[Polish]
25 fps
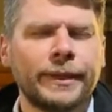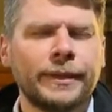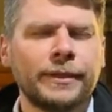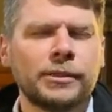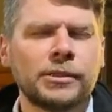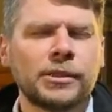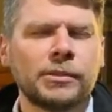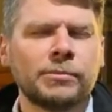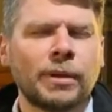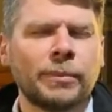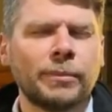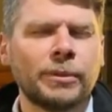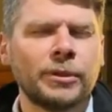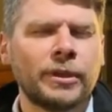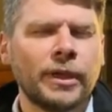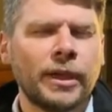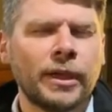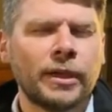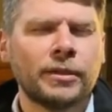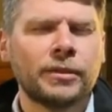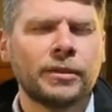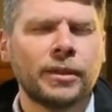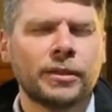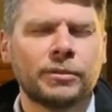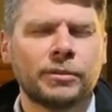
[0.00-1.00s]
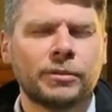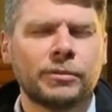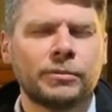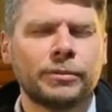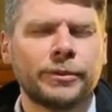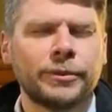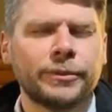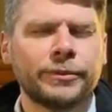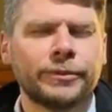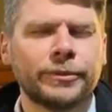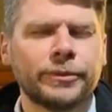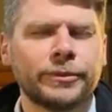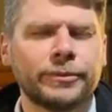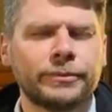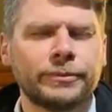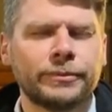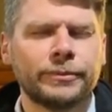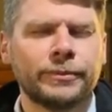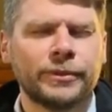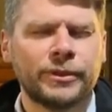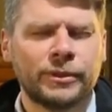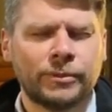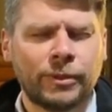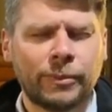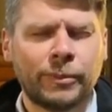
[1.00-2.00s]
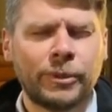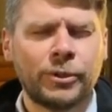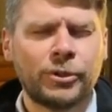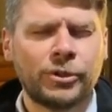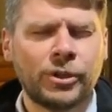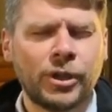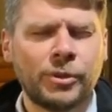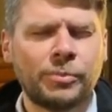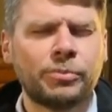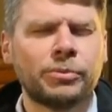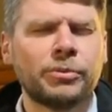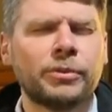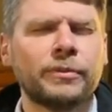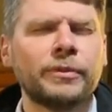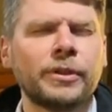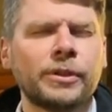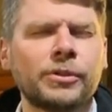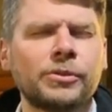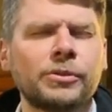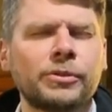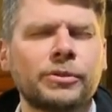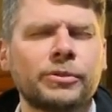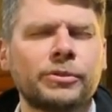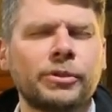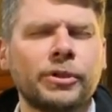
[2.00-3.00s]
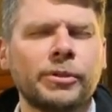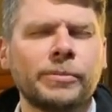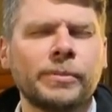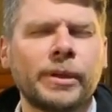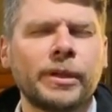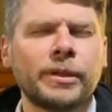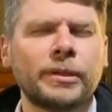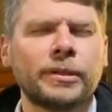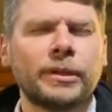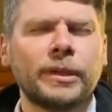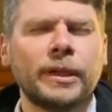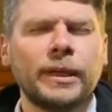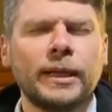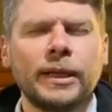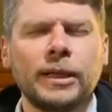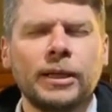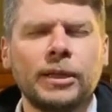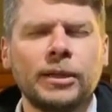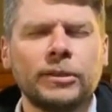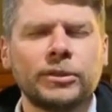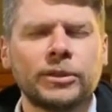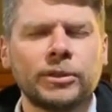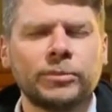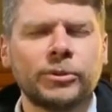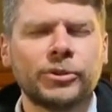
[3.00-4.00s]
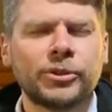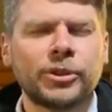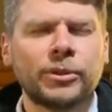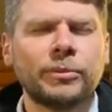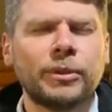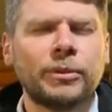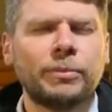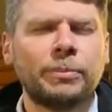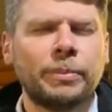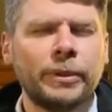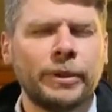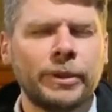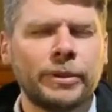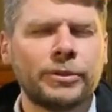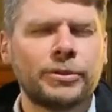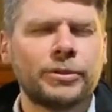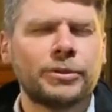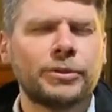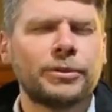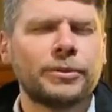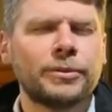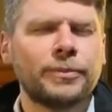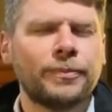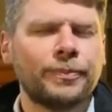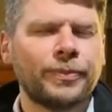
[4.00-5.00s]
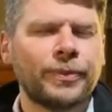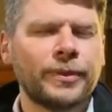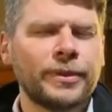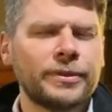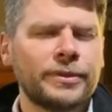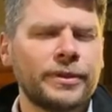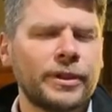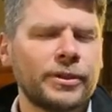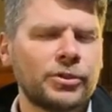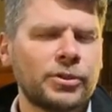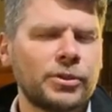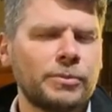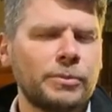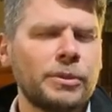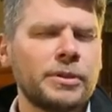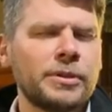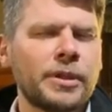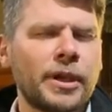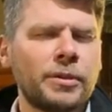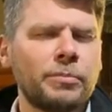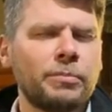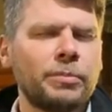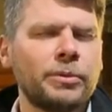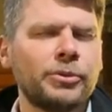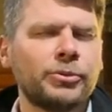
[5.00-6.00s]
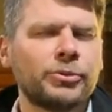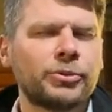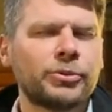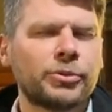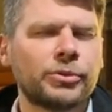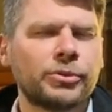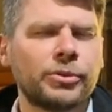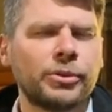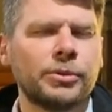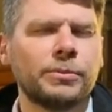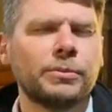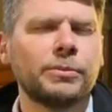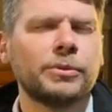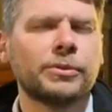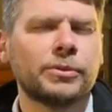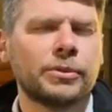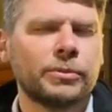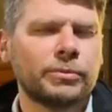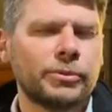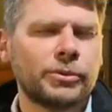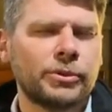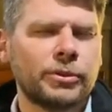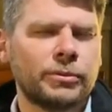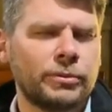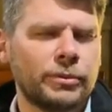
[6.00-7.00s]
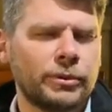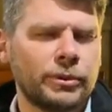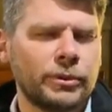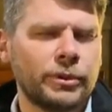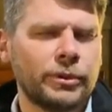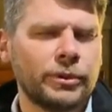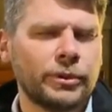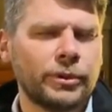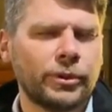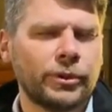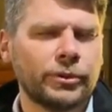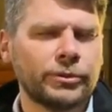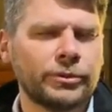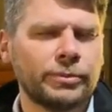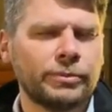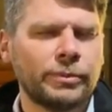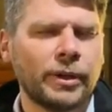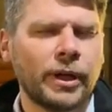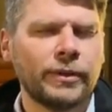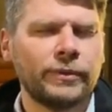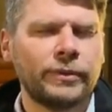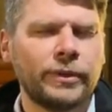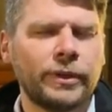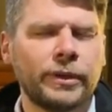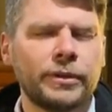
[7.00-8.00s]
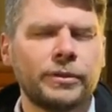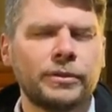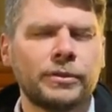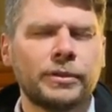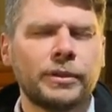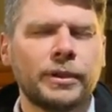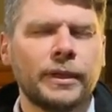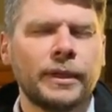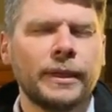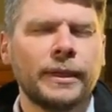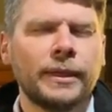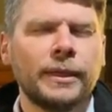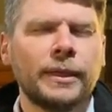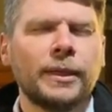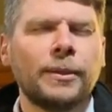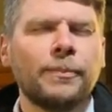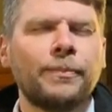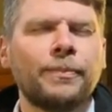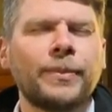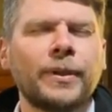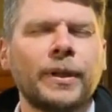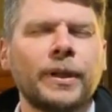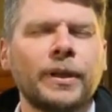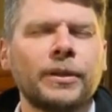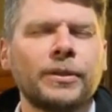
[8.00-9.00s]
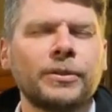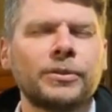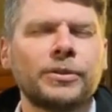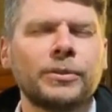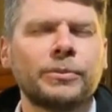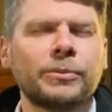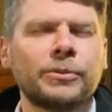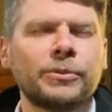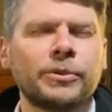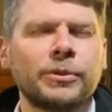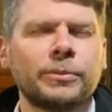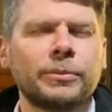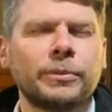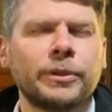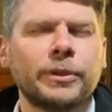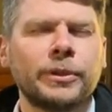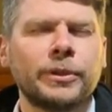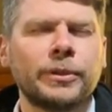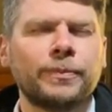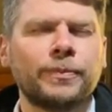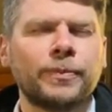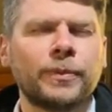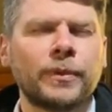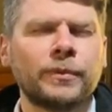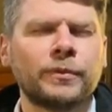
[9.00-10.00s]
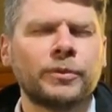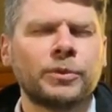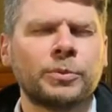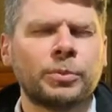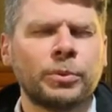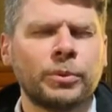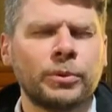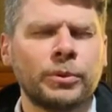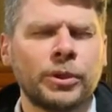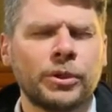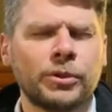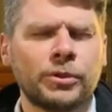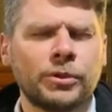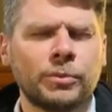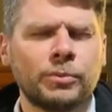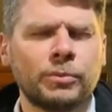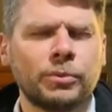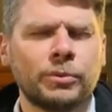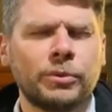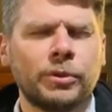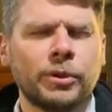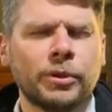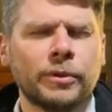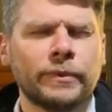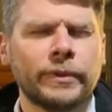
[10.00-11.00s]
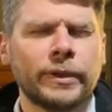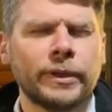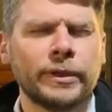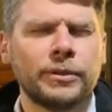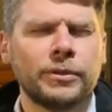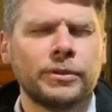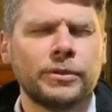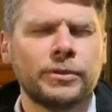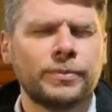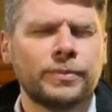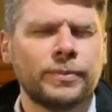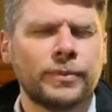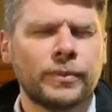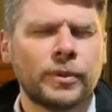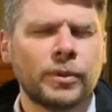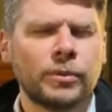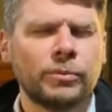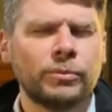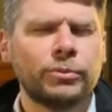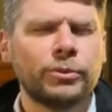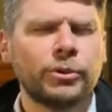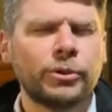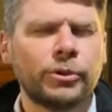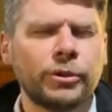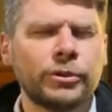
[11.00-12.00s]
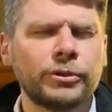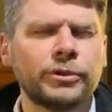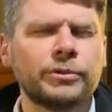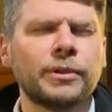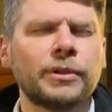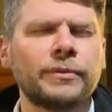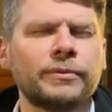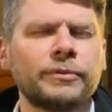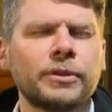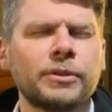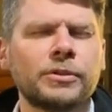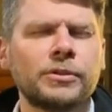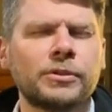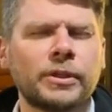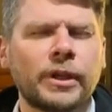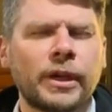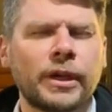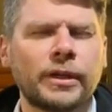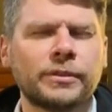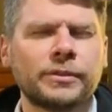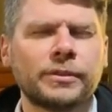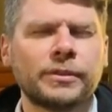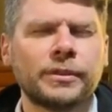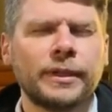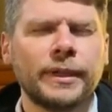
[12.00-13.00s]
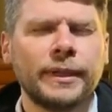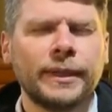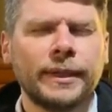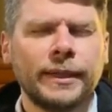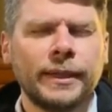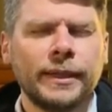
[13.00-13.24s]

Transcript: że mamy dach nad głową, że mamy ciepło w naszych domach, że możemy być z naszymi najbliższymi, że możemy rozmawiać, e, że możemy wspólnie się budować. Błogosław ten czas.